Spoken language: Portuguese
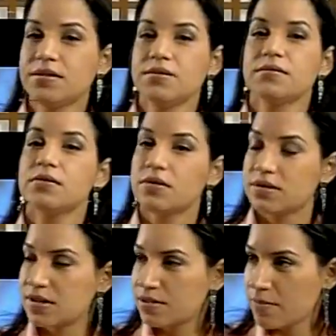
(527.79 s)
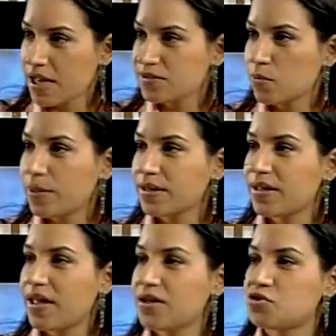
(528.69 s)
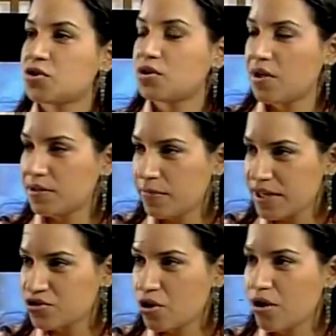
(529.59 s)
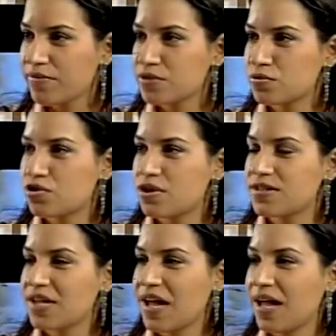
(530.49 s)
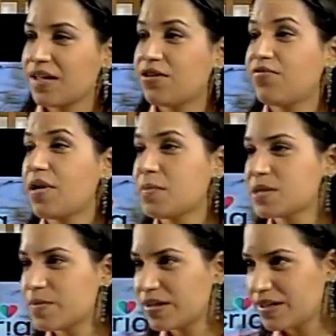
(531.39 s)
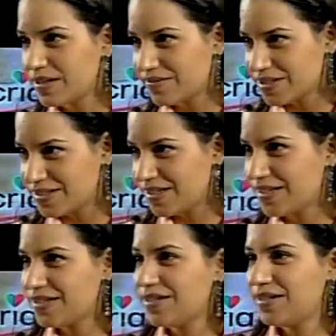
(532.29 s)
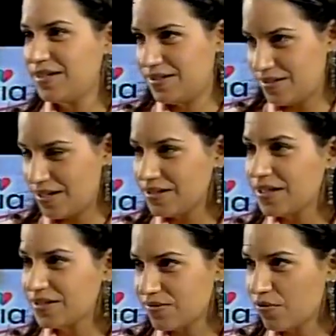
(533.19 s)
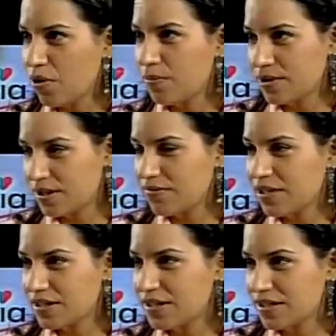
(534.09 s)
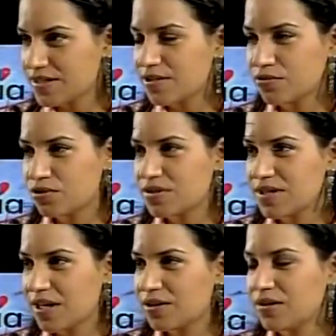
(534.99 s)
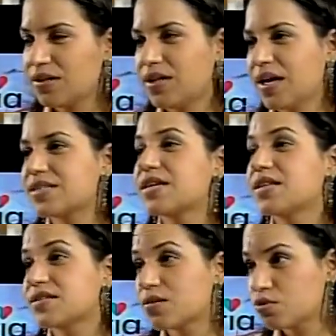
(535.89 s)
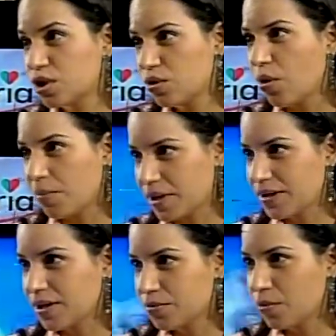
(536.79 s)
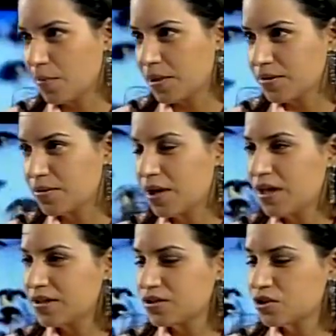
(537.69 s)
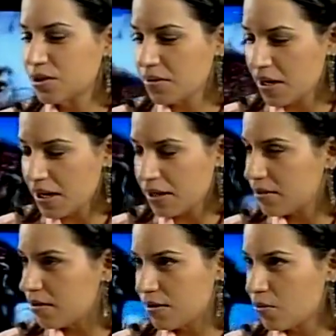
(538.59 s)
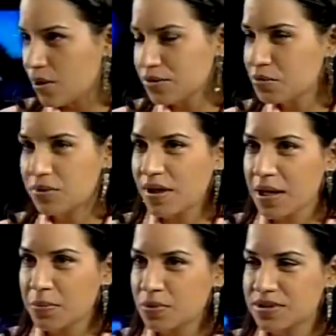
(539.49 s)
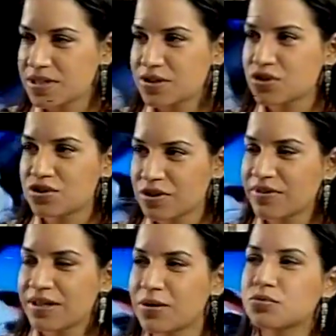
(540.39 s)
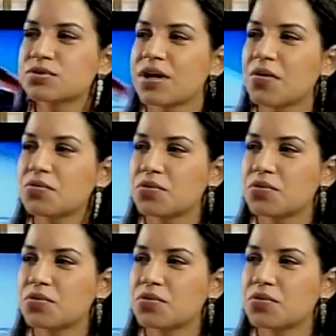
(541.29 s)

que os animais vão para testes, que animais jovens utilizar, que fêmeas manter na fazenda, né? dessa forma que está sendo utilizada a seleção genômica né? no momento. Então, acho que em quanto tempo assim a gente já vai ter um salto